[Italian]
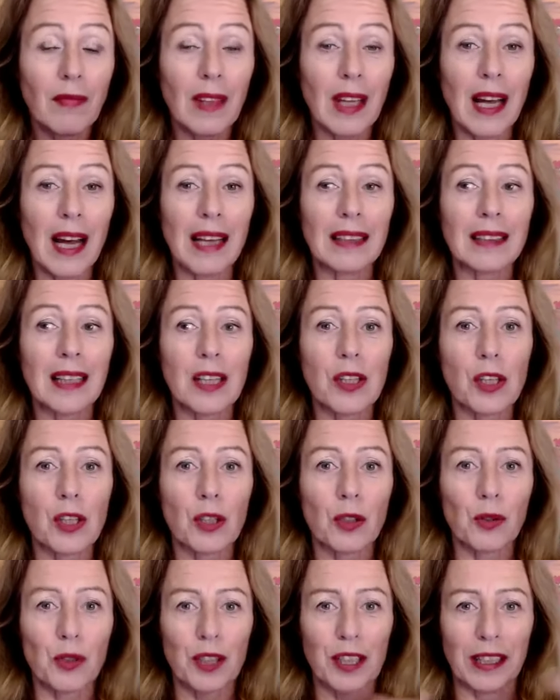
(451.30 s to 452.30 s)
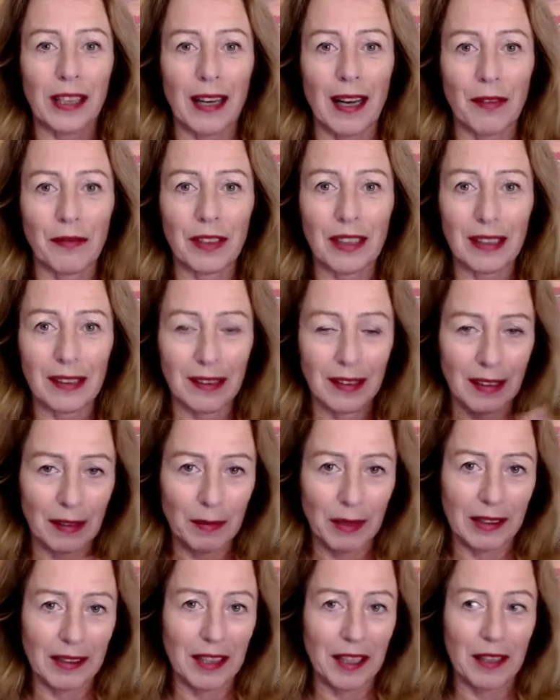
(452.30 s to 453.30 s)
anche se sono stata la
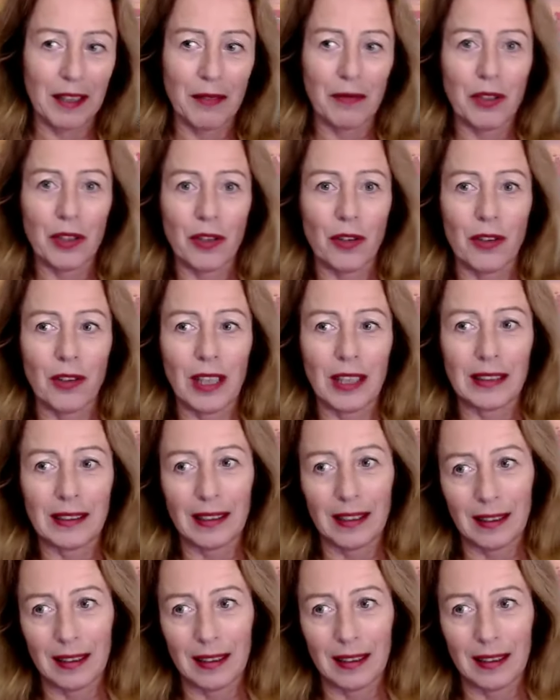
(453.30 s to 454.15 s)
vittima, tra le virgolette,